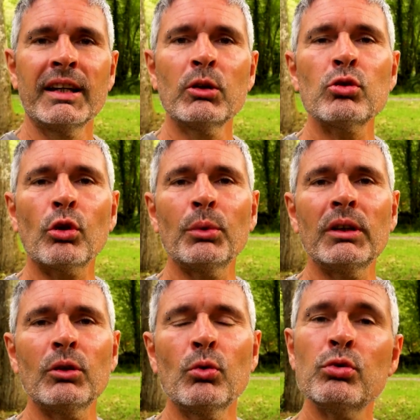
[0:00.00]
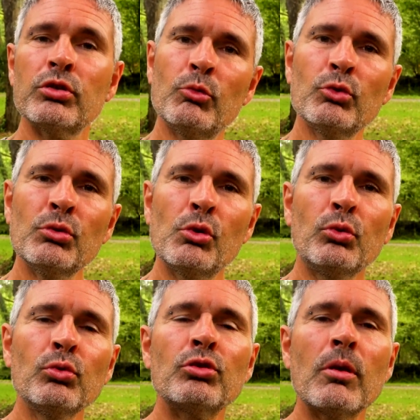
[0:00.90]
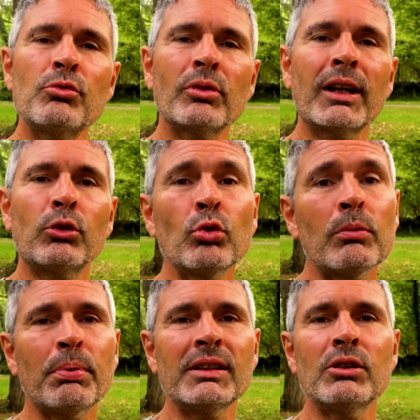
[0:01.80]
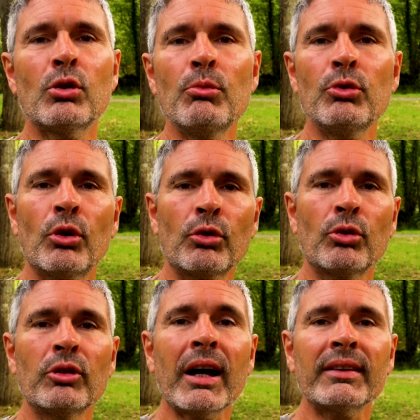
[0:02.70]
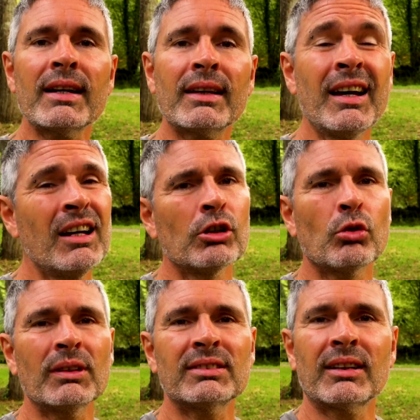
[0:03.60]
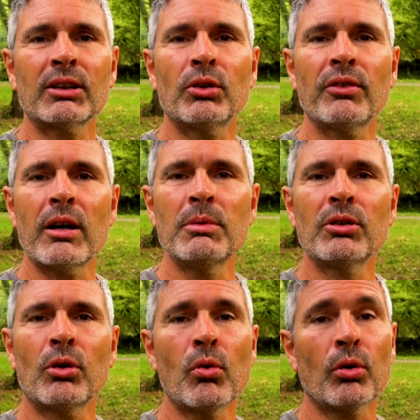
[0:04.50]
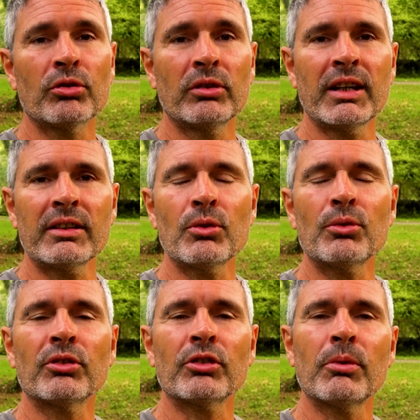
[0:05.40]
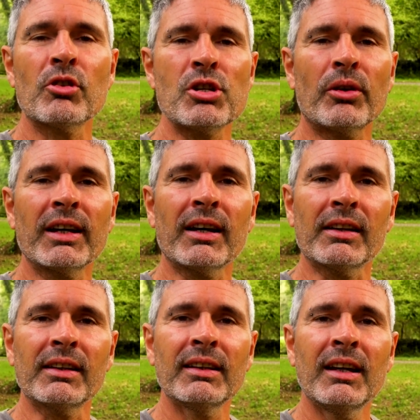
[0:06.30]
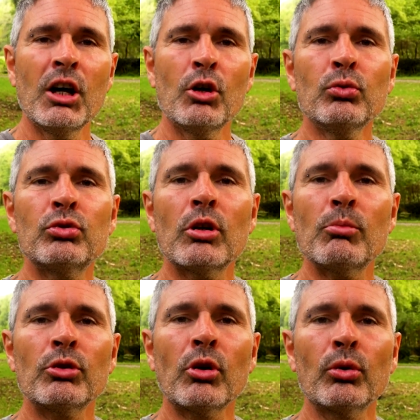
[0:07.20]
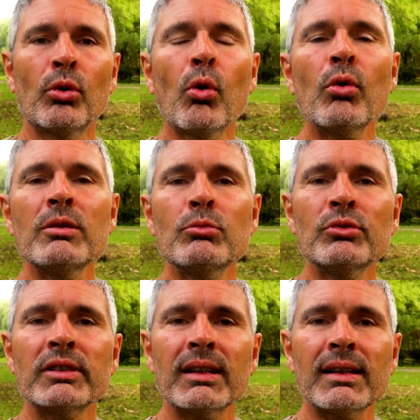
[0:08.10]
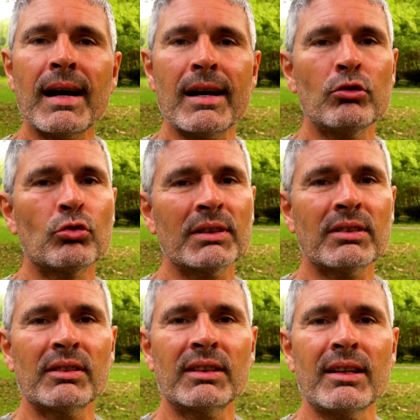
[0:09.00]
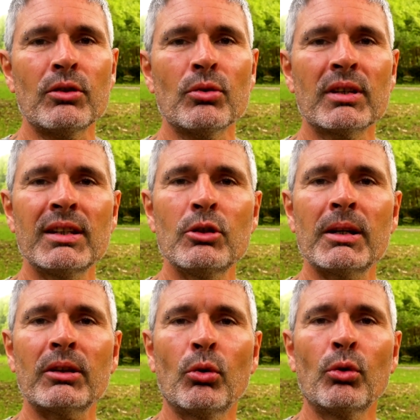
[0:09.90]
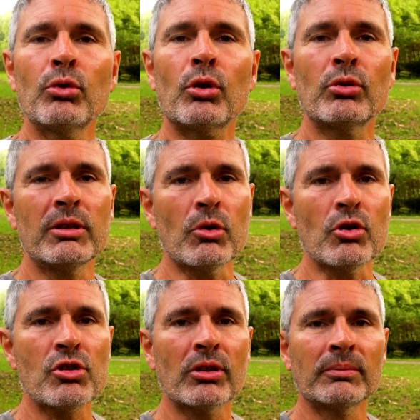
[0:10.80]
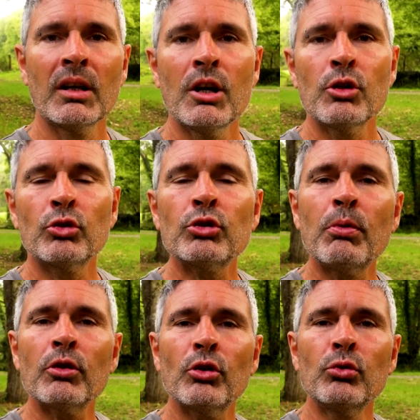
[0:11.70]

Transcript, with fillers: Et aujourd'hui, où sommes-nous Nous sommes sur la toute petite commune de Darnac, 380 habitants au dernier recensement, j'ai regardé. Nous sommes dans le Haut-Limousin, à une soixantaine de kilomètres au nord de Limoges. Ce spot,